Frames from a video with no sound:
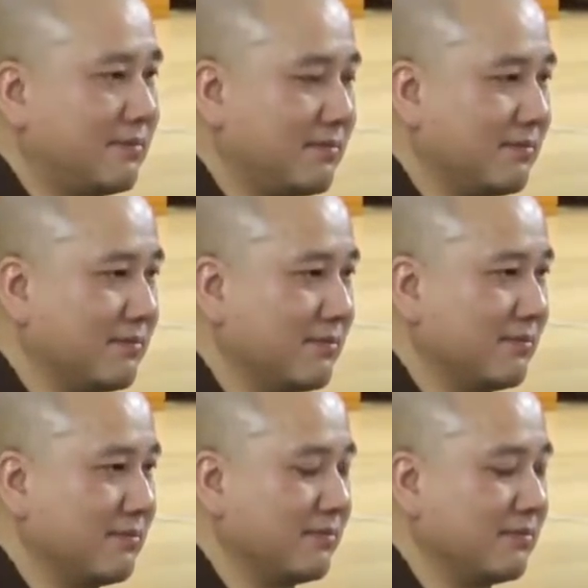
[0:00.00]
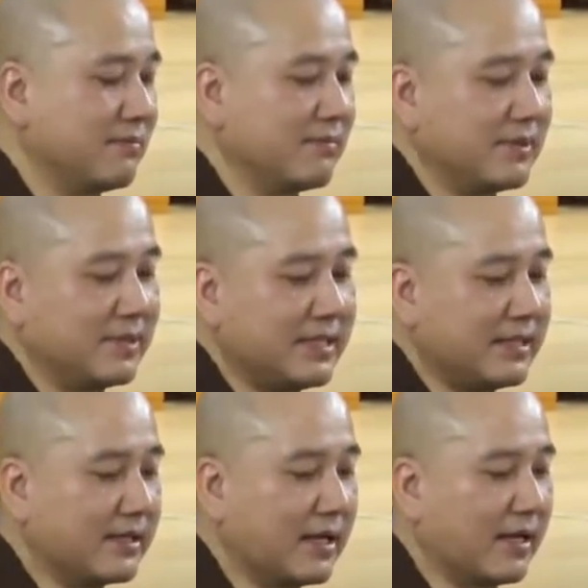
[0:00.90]
um,
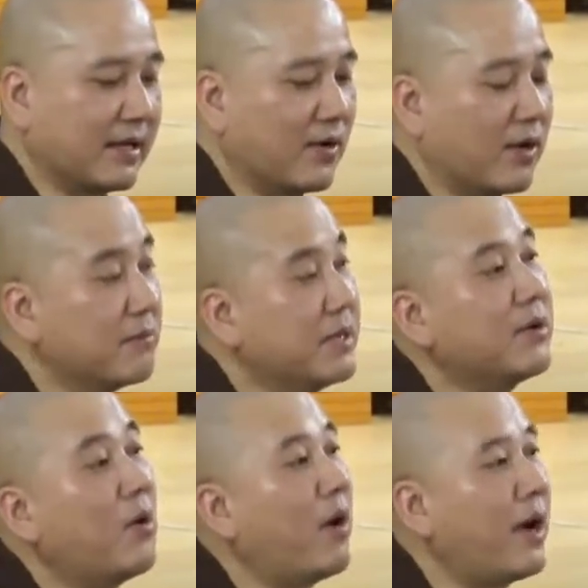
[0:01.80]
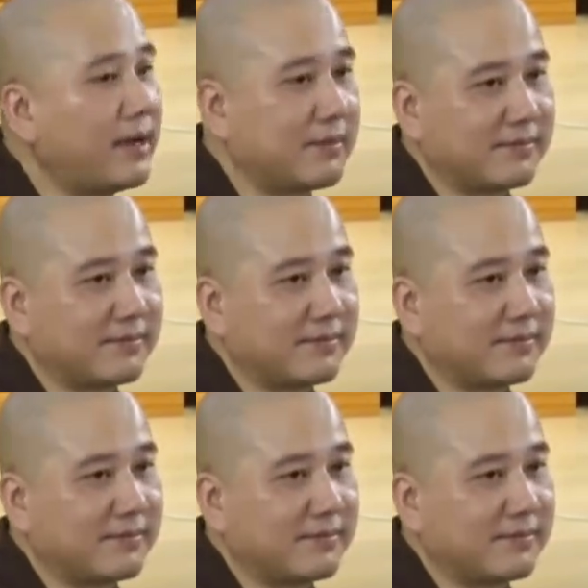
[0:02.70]
à, gọi là biến hóa.